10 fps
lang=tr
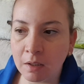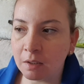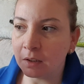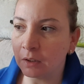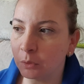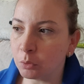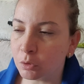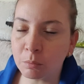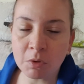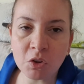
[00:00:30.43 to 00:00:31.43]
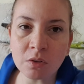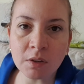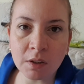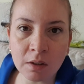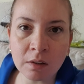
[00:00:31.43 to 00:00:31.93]
E, günün
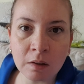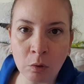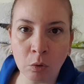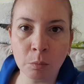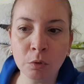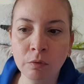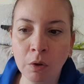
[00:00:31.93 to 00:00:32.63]
başındaki kilomu